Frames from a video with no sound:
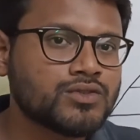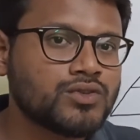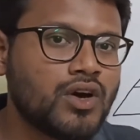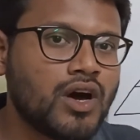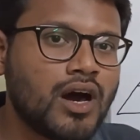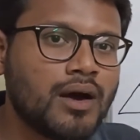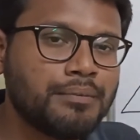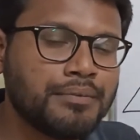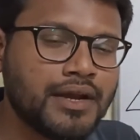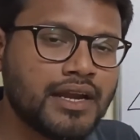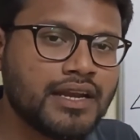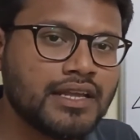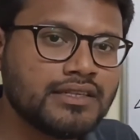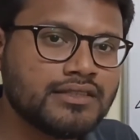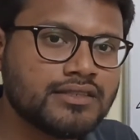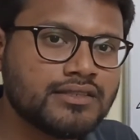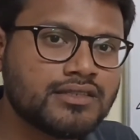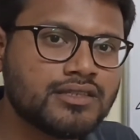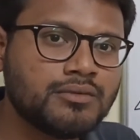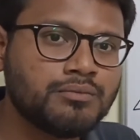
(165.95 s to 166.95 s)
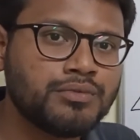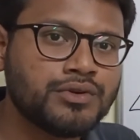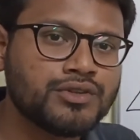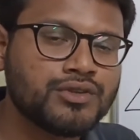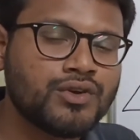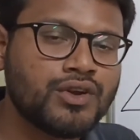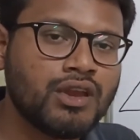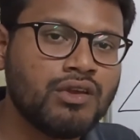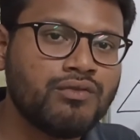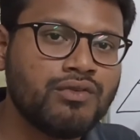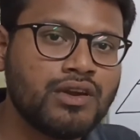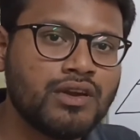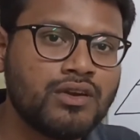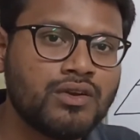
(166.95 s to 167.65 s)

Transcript: ஸோ ஆப்ரேட்டிங் சிஸ்டம் பொறுத்தவரையும்